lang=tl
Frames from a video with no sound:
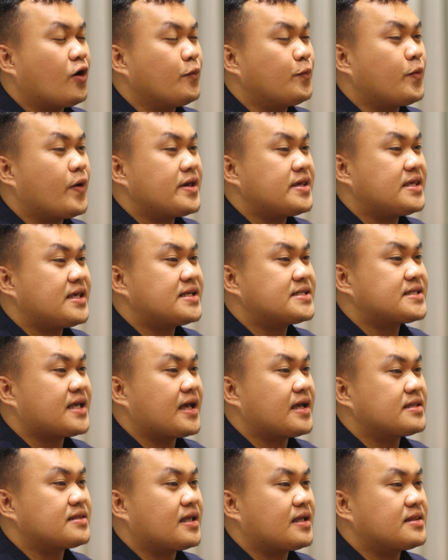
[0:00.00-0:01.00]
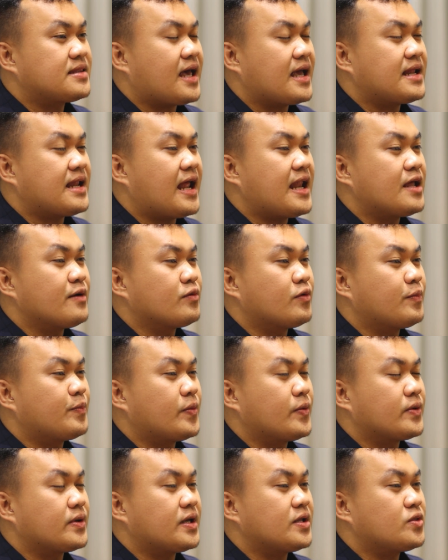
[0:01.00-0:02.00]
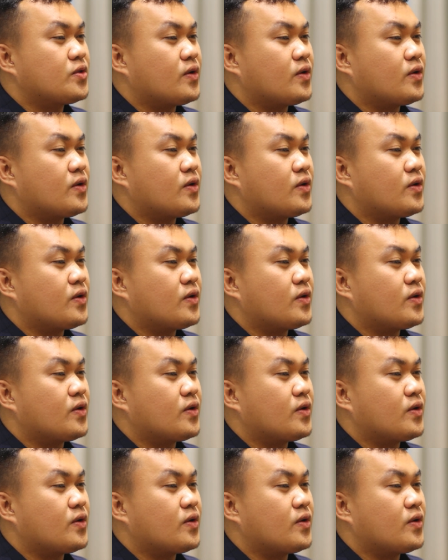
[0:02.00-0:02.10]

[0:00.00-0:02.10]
ako po ay excited dahil alam ko pong